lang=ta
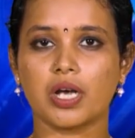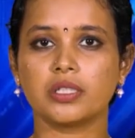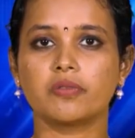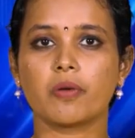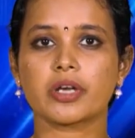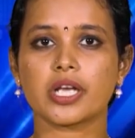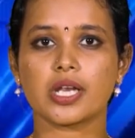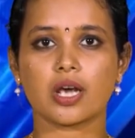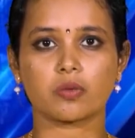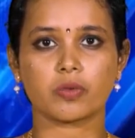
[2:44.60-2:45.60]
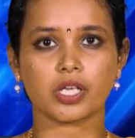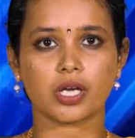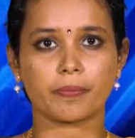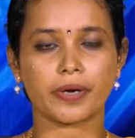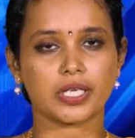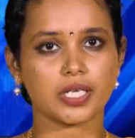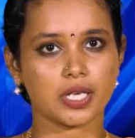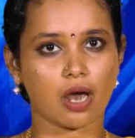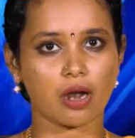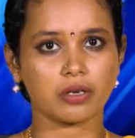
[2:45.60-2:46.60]
மருத்துவமனையில் அனுமதிக்கப்பட்டு
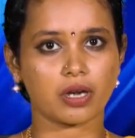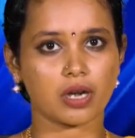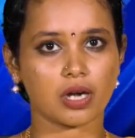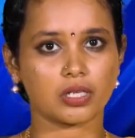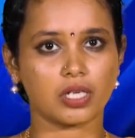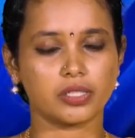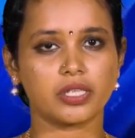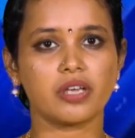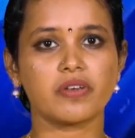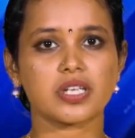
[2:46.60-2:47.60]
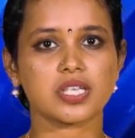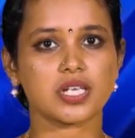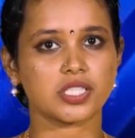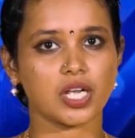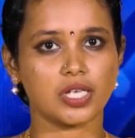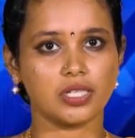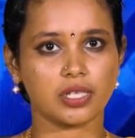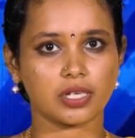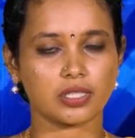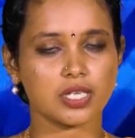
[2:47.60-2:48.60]
நான்கு நாட்கள் தீவிர சிகிச்சையில்
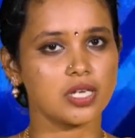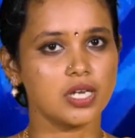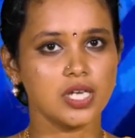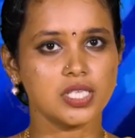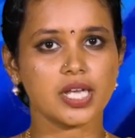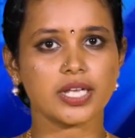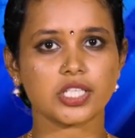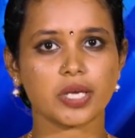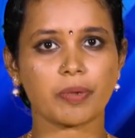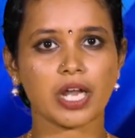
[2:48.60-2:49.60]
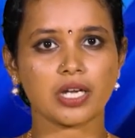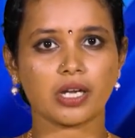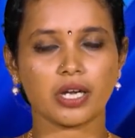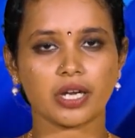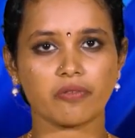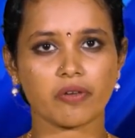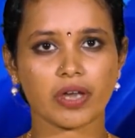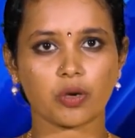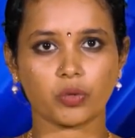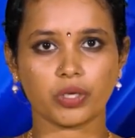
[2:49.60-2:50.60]
இருந்து சிகிச்சை பலனின்றி விவேக்